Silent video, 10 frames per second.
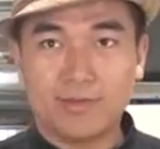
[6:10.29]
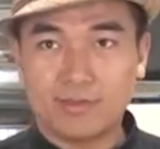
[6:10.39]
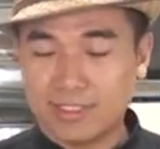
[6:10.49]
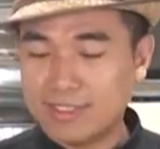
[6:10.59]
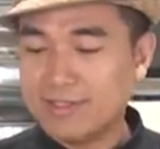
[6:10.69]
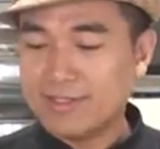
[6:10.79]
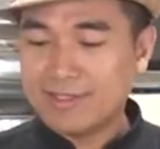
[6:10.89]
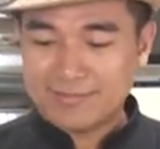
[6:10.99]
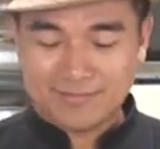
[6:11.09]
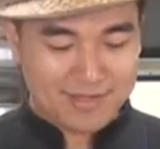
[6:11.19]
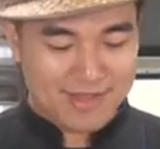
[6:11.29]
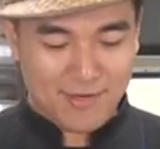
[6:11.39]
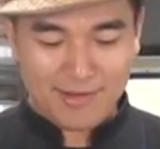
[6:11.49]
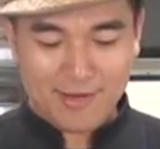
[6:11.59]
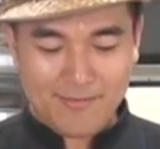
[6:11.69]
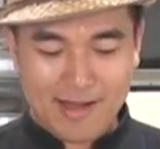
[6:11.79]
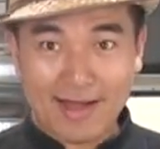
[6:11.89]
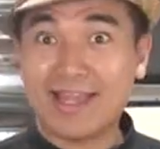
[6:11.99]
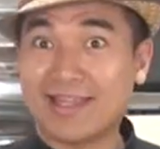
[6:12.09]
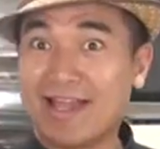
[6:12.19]
ดูสิไม่ยอมเข้าปาก
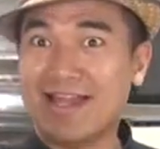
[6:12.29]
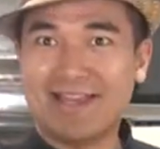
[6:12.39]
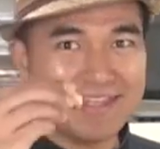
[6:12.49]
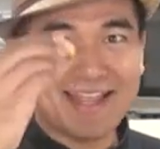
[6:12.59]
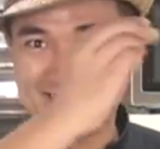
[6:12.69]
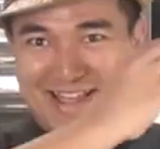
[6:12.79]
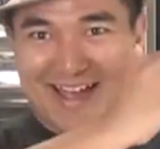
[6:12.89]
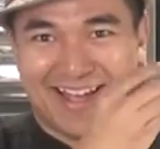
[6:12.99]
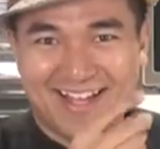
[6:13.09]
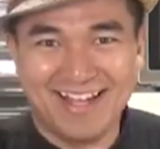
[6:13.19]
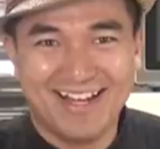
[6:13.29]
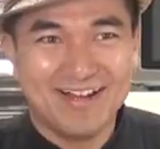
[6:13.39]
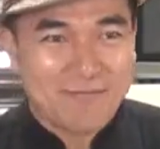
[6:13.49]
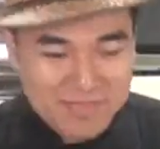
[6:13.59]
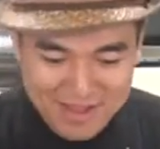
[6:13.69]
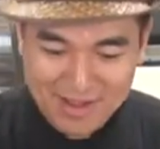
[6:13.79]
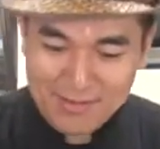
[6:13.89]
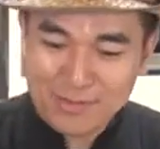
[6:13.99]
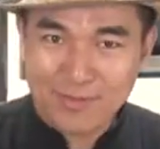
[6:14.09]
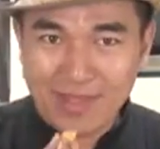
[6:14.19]
ตัดนะ อันนี้ตัดนะคุ
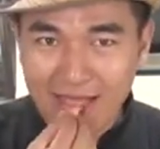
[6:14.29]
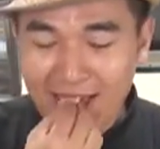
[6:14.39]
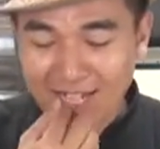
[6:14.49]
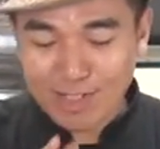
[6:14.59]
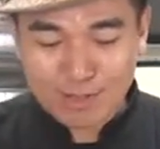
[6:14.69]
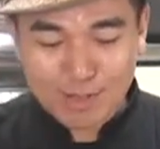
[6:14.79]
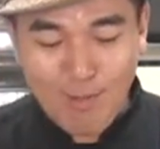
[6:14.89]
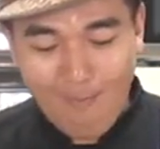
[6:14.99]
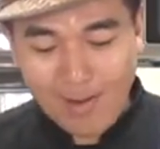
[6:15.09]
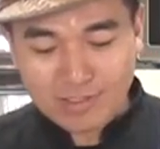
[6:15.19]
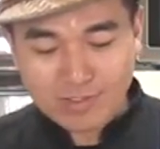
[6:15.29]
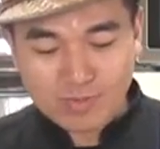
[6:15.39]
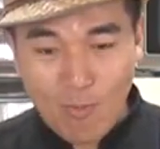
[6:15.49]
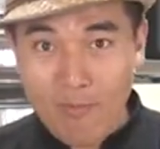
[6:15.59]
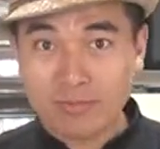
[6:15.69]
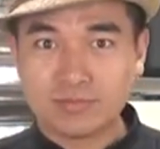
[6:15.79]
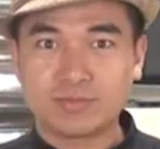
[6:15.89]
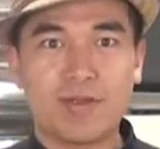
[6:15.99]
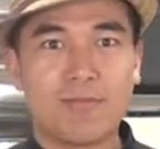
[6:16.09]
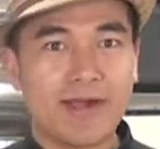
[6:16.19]
ณผู้ชมเนี่ยอืม
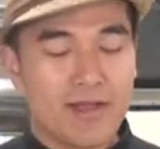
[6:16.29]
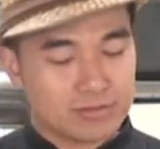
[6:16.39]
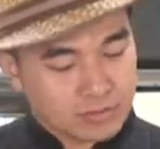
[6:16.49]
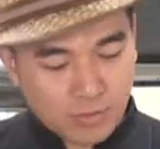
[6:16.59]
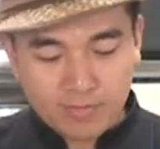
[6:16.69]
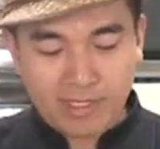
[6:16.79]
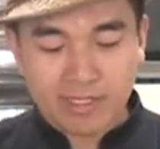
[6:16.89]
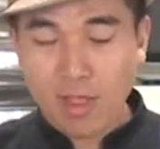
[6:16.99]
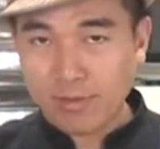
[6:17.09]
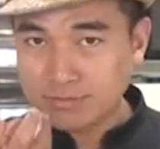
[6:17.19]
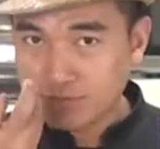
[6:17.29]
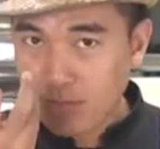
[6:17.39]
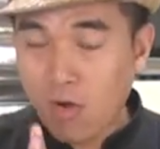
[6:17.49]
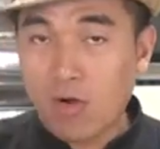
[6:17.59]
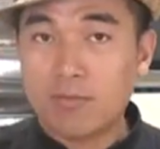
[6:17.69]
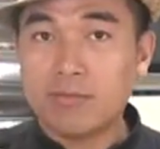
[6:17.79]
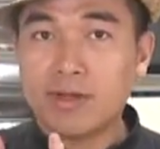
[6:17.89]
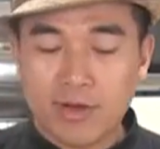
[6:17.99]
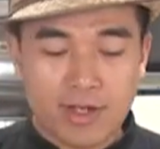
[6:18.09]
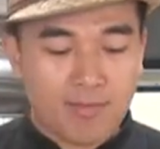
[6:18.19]
เห็นไหมโฮมเมดหอม
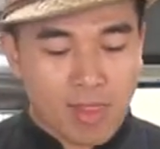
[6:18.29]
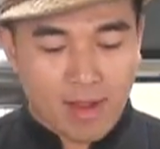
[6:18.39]
อร่อย